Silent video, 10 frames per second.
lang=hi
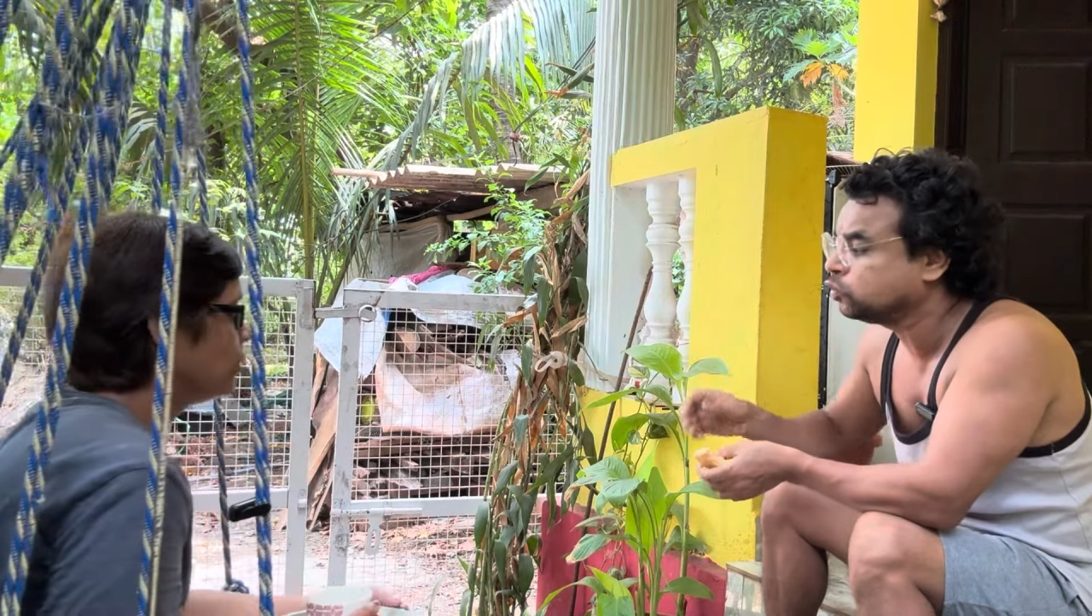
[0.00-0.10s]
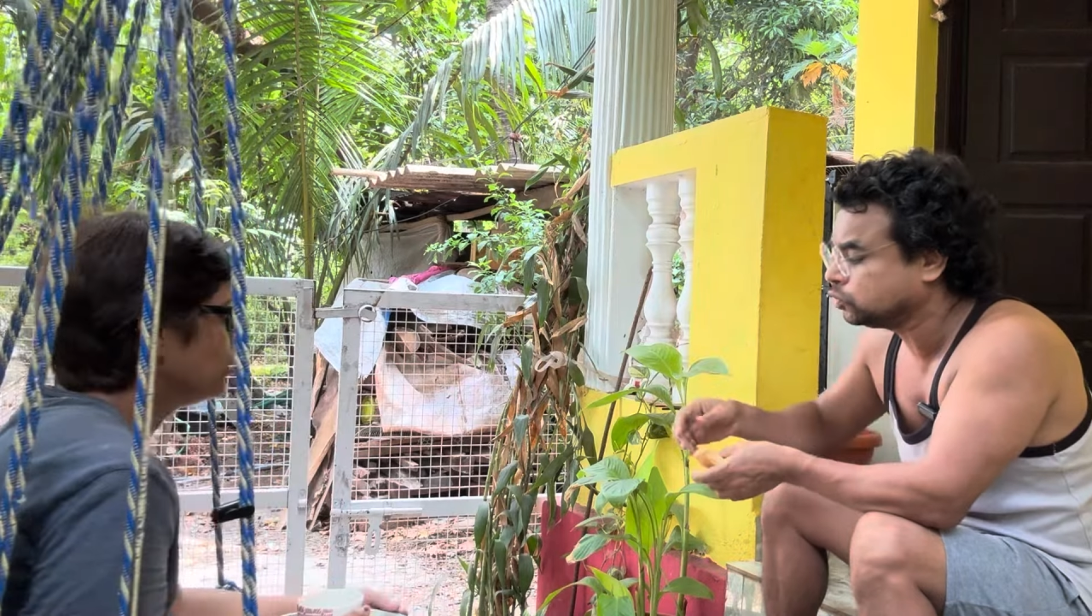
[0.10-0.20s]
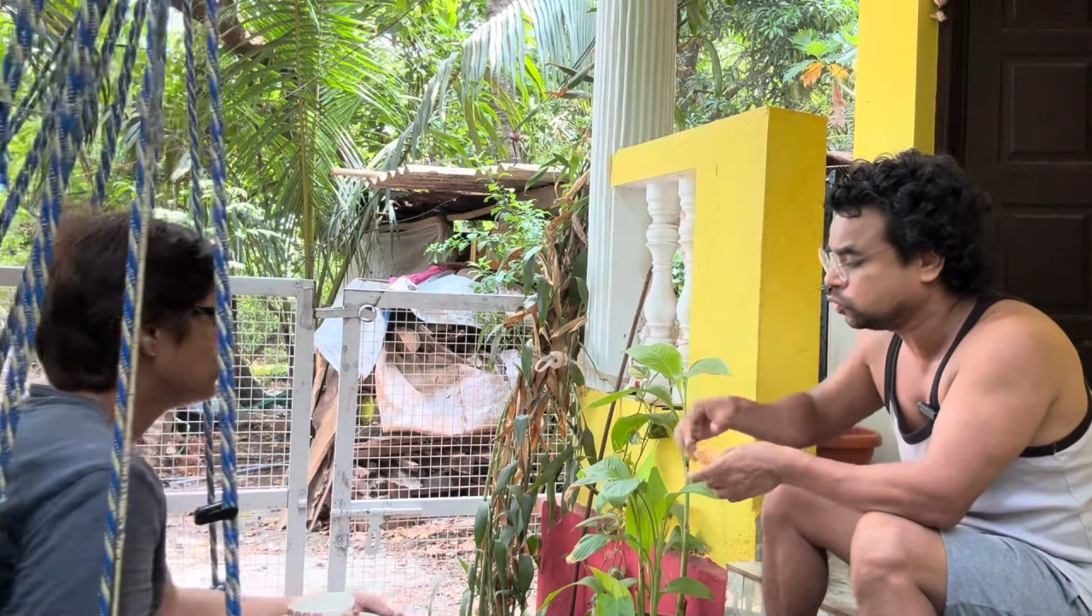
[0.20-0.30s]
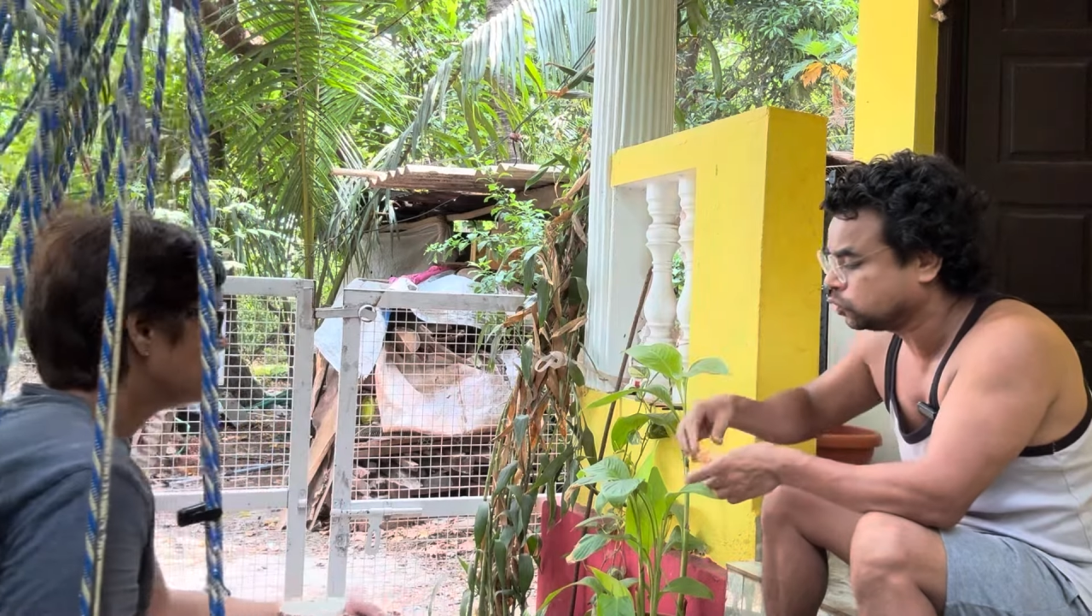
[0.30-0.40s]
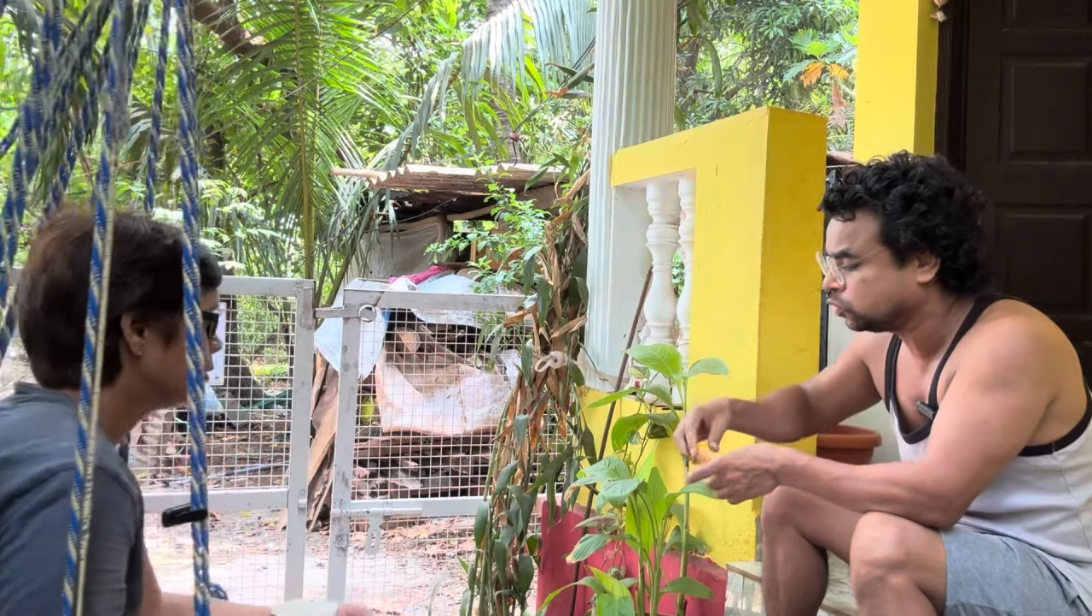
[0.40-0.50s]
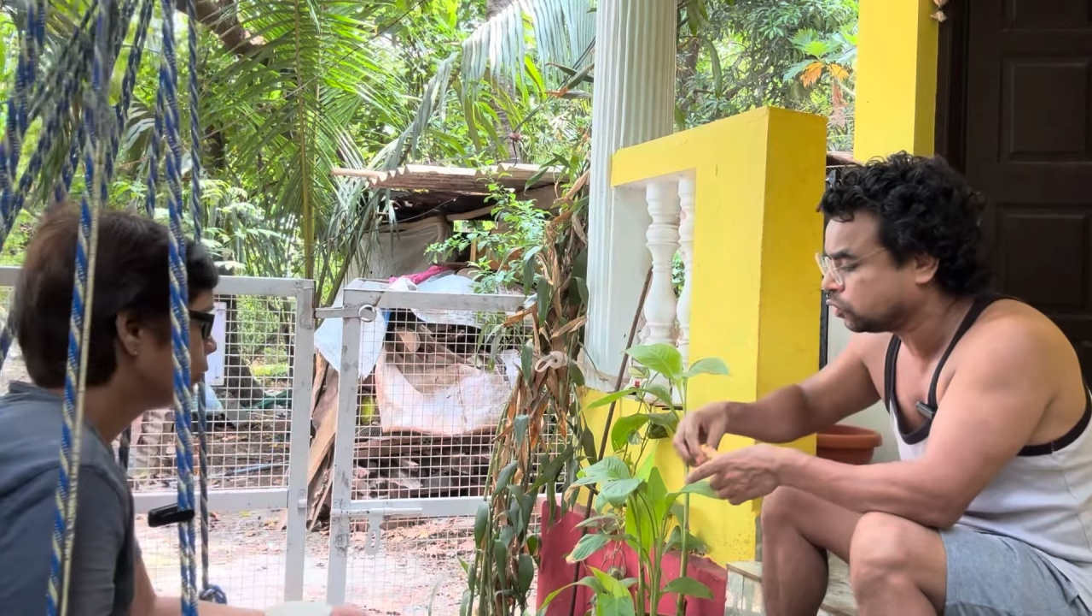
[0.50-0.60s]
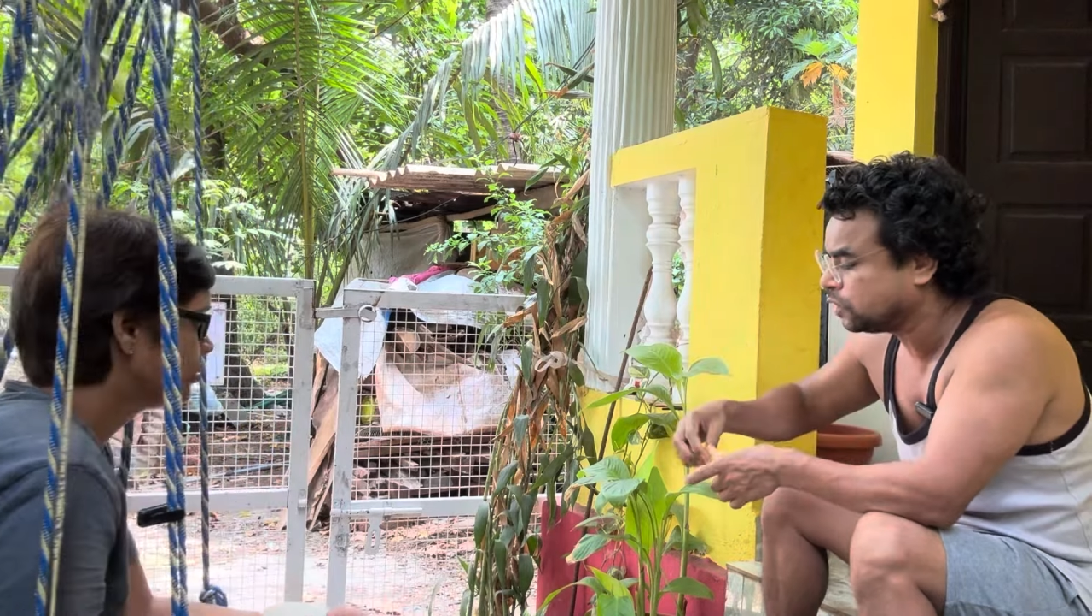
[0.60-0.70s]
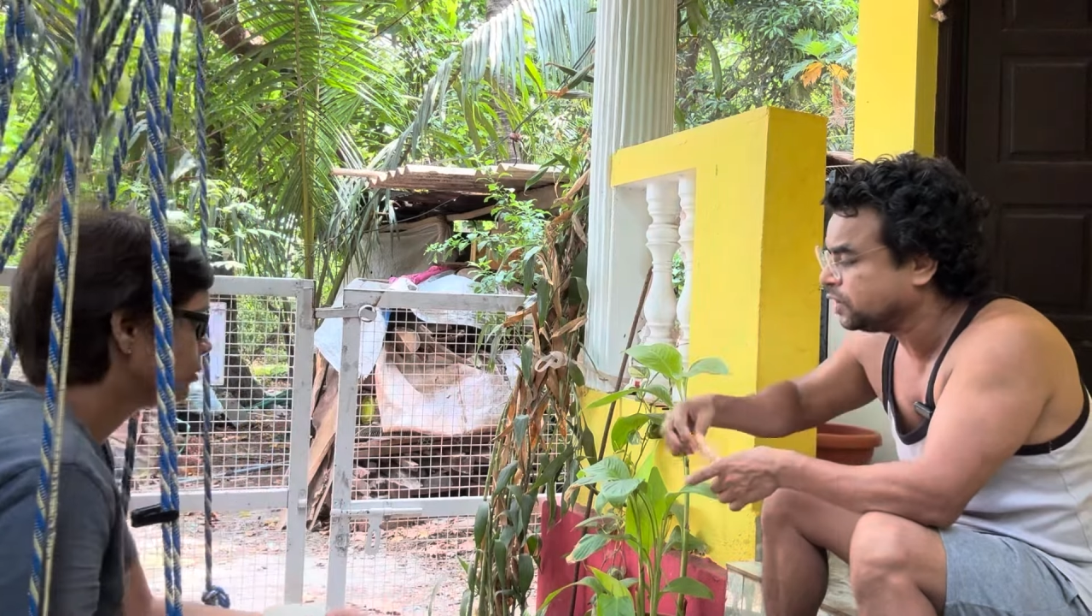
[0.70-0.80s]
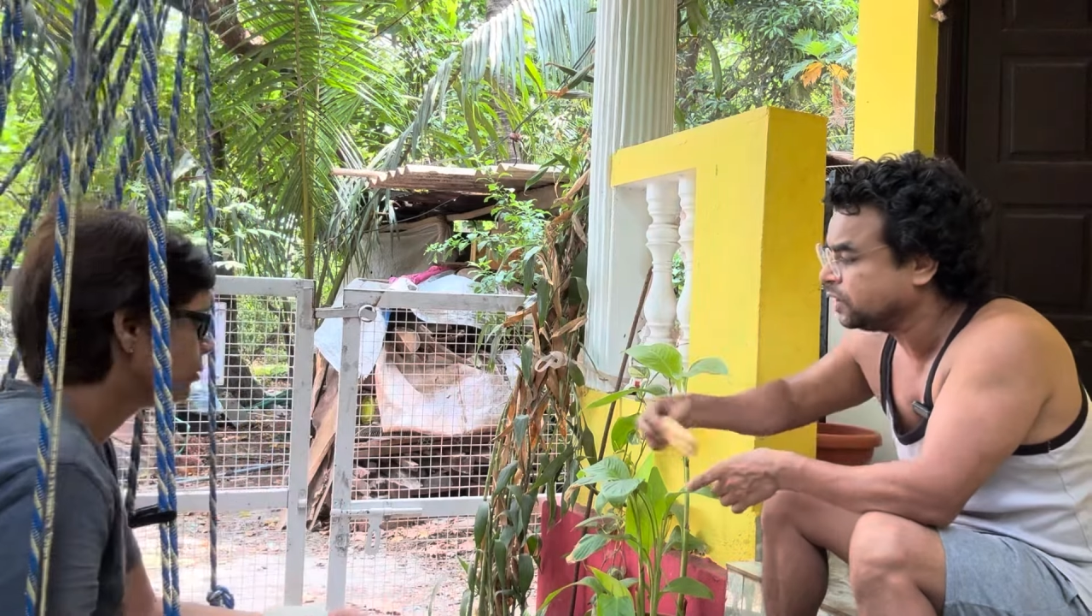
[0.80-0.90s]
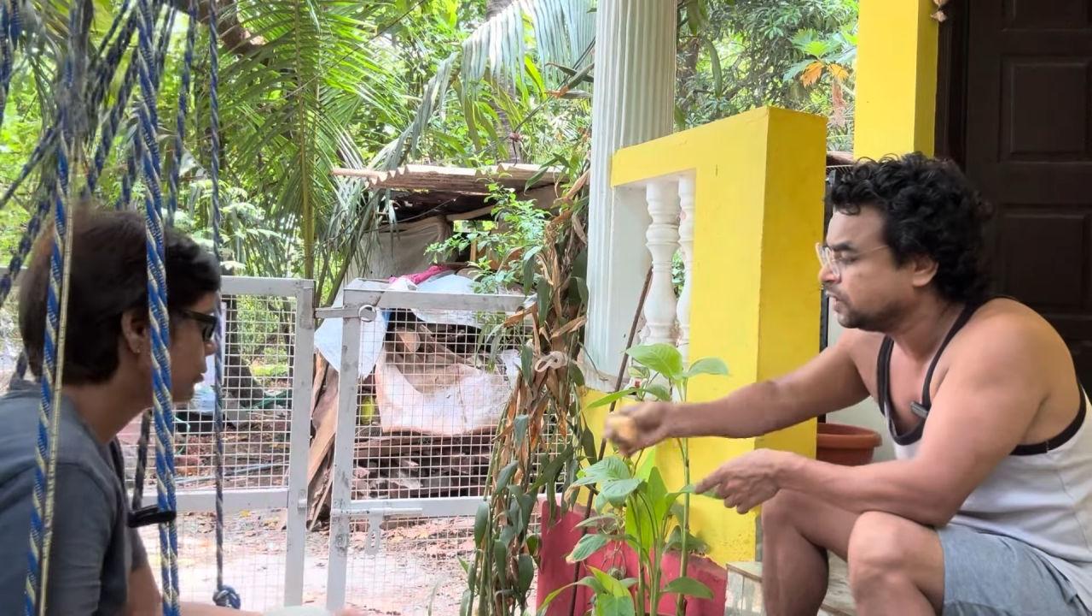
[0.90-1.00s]
खुद सोचो
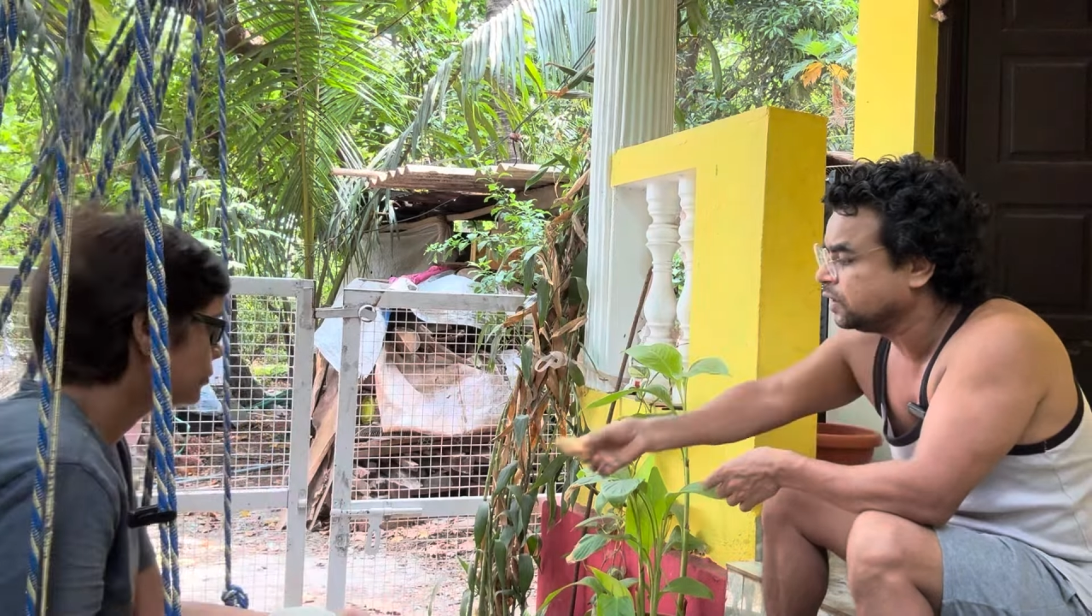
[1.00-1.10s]
टोनी तो ले